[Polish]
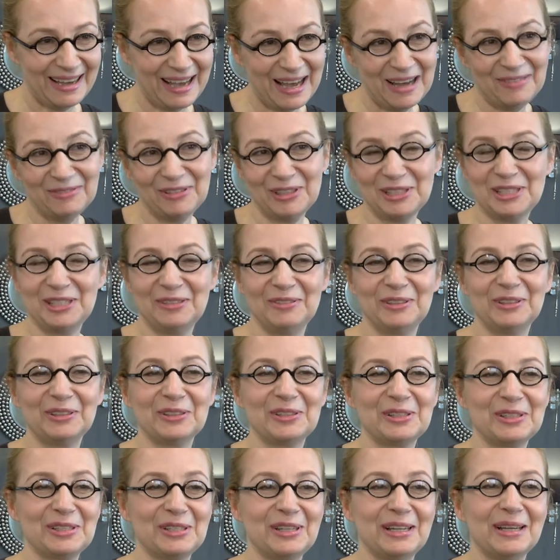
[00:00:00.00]
a właściwie
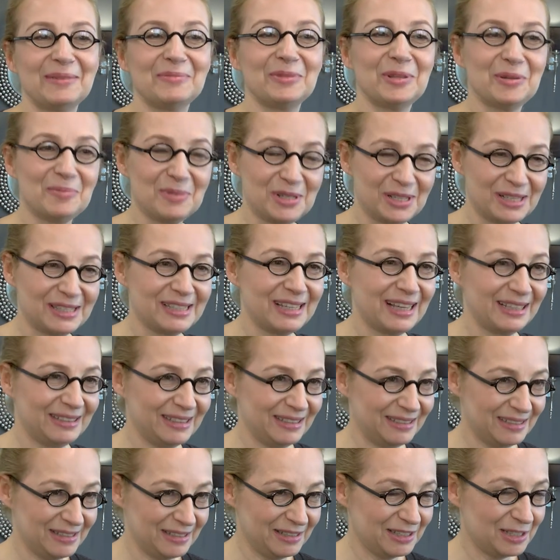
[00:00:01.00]
dosyć nam dobrze
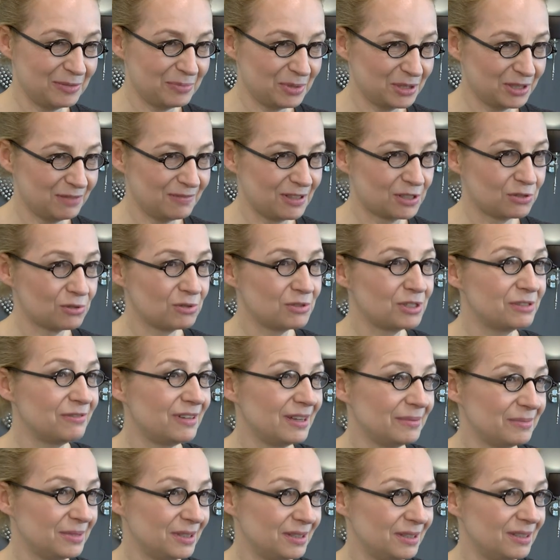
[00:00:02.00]
znane triki, ponieważ
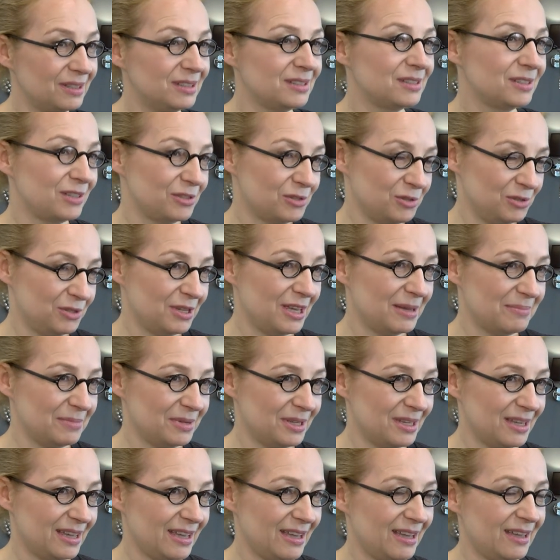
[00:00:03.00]
używamy ich,
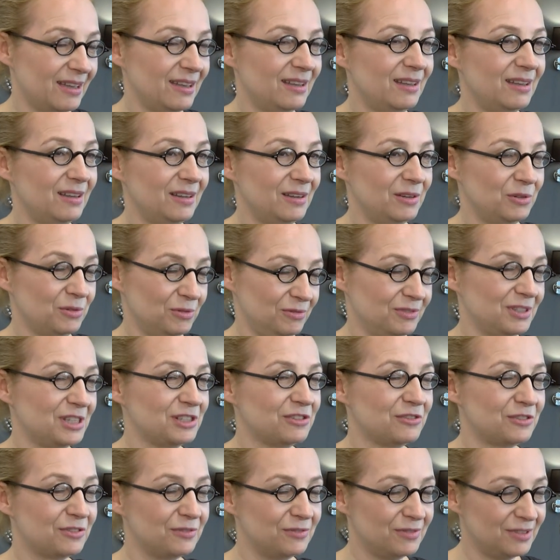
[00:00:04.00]
stosujemy je
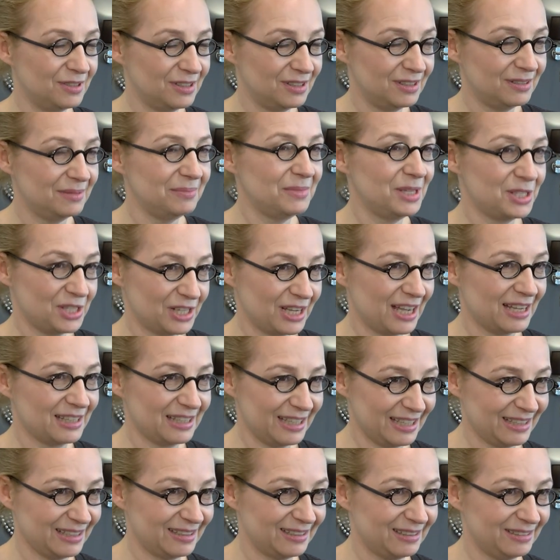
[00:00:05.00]
również w
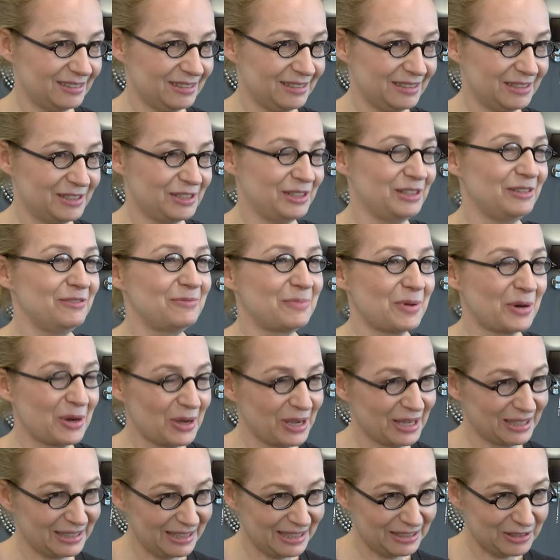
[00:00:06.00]
mieszkaniach, e, czyli w
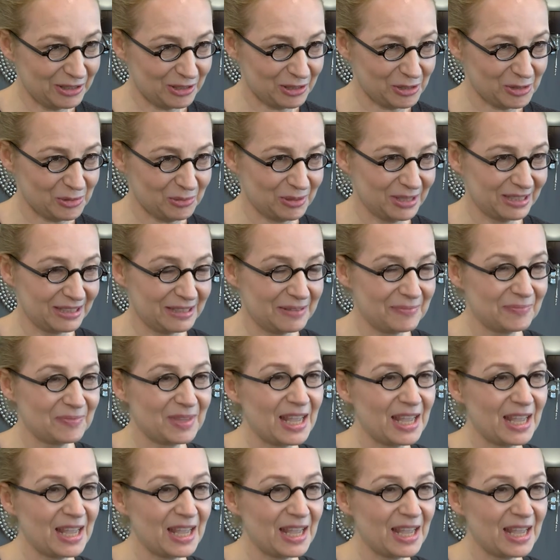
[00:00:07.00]
pokojach dla dorosłych.